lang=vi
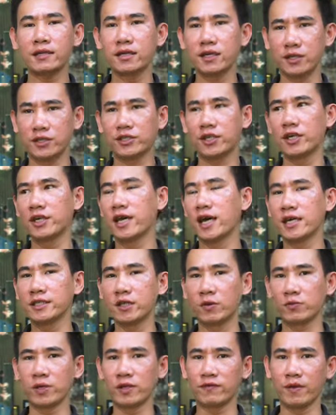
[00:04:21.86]
thử trên hai
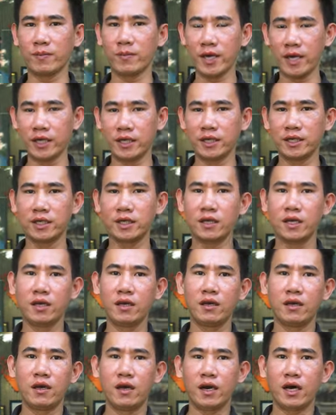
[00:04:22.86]
dòng sản phẩm này
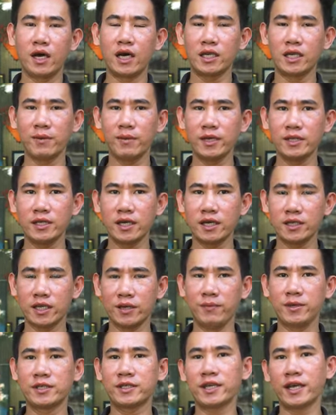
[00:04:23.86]
à, thì bây giờ
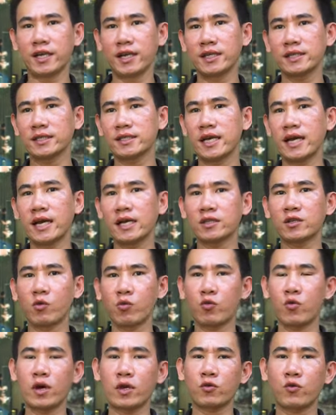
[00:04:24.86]
thì mình sẽ đánh giá tổng
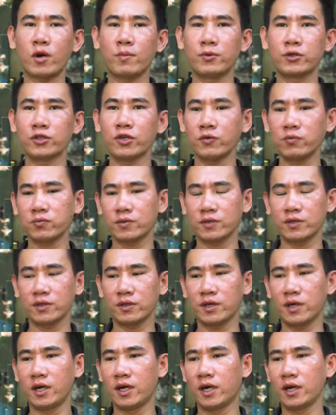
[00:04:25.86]
quan qua một chút
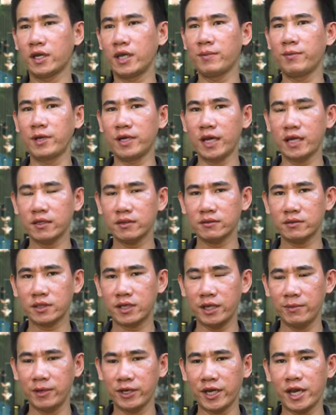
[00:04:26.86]
à, khi mình đánh
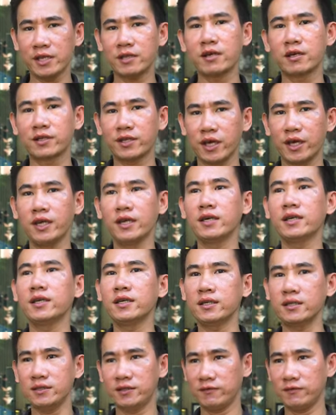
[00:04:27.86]
khi mình nghe thực tế